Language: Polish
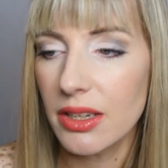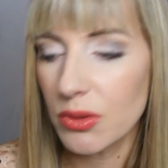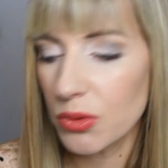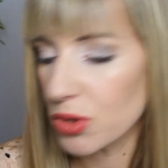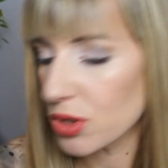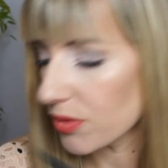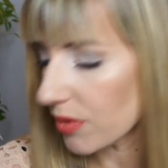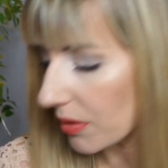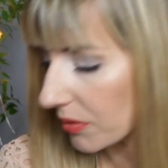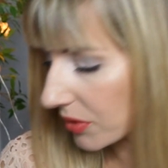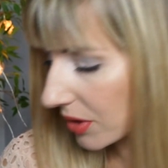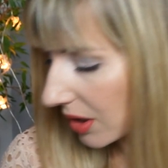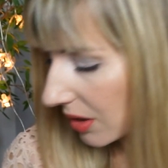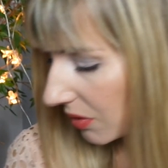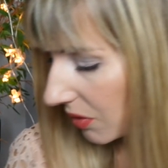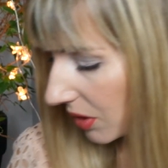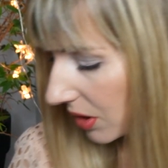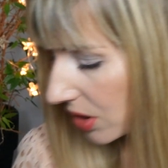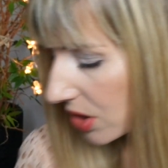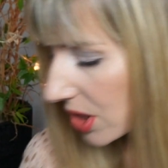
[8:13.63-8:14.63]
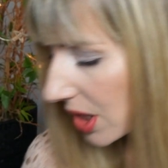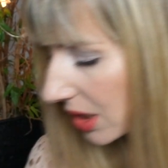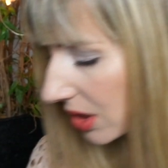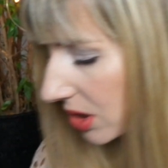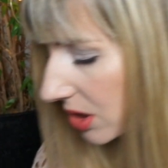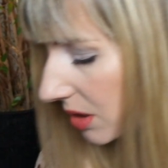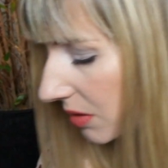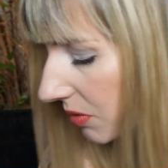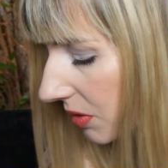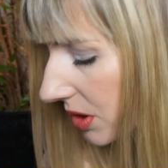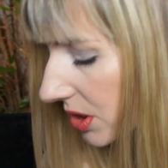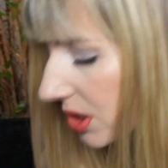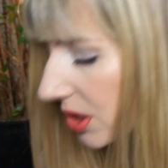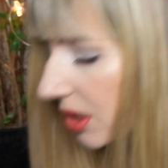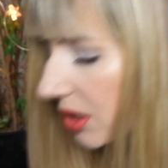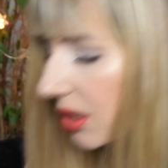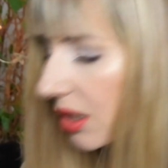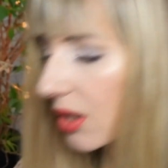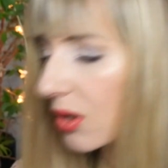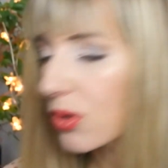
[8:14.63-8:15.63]
używam w tej chwili częściej
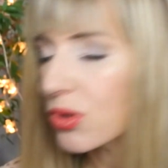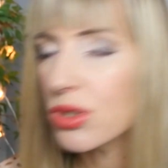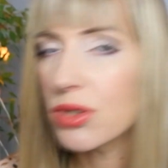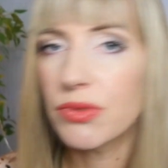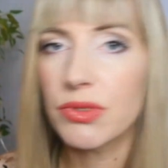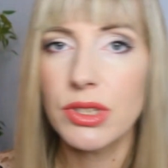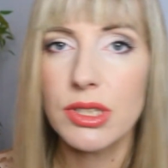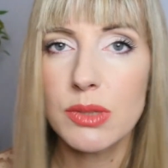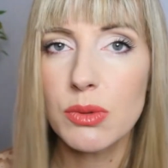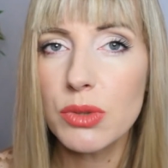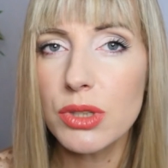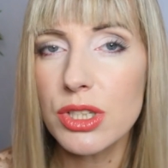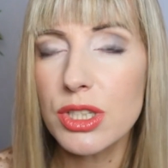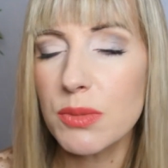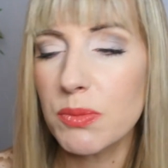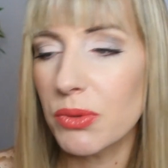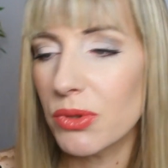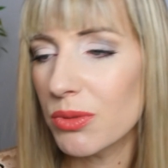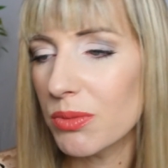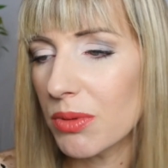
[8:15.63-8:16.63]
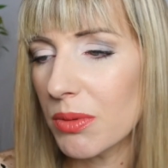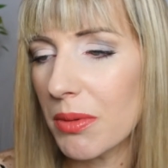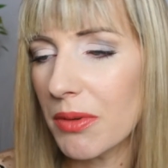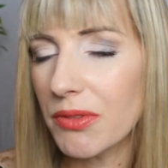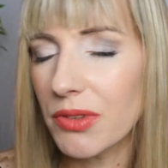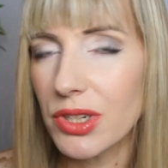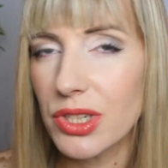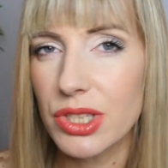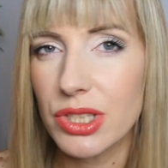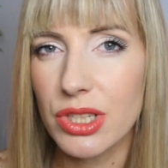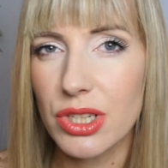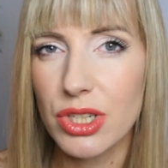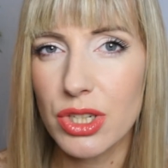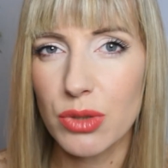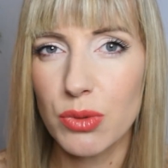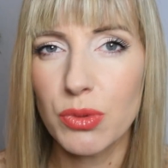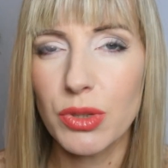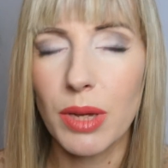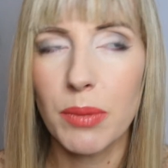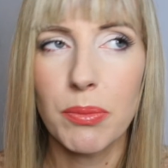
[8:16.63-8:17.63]
właśnie tej odżywki z Uden Spoon, bo mam wrażenie, że
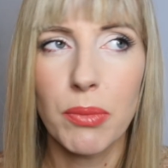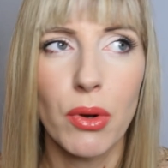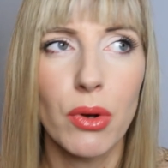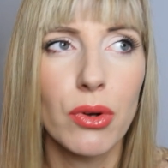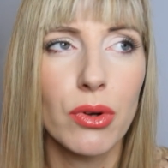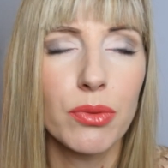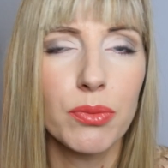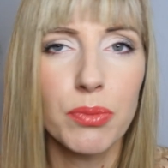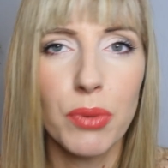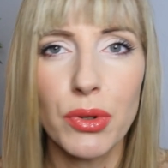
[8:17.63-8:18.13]
tutaj po,